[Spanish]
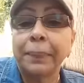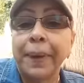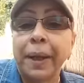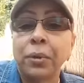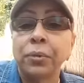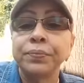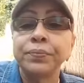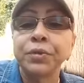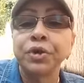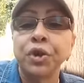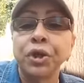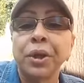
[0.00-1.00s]
pelo.
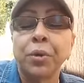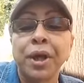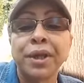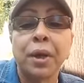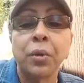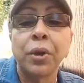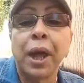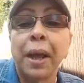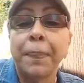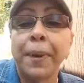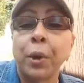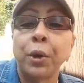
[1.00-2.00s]
Yo hoy te voy a saludar,
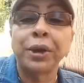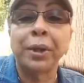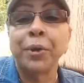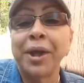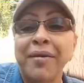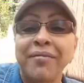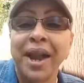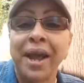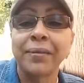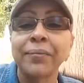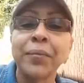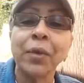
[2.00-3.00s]
pero no te voy a hablar.
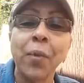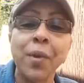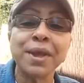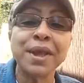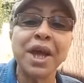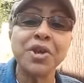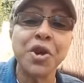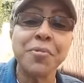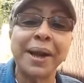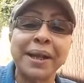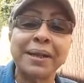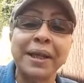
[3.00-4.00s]
¿Cómo está Joy
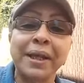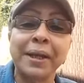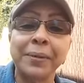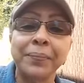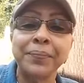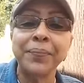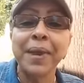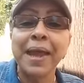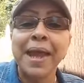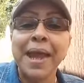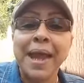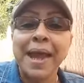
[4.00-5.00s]
Martínez?
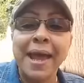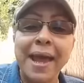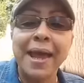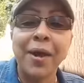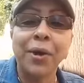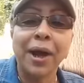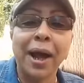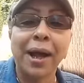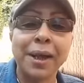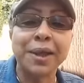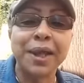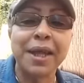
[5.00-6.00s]
Eh, Olga
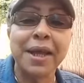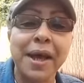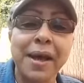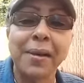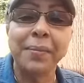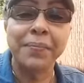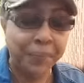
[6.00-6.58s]
García.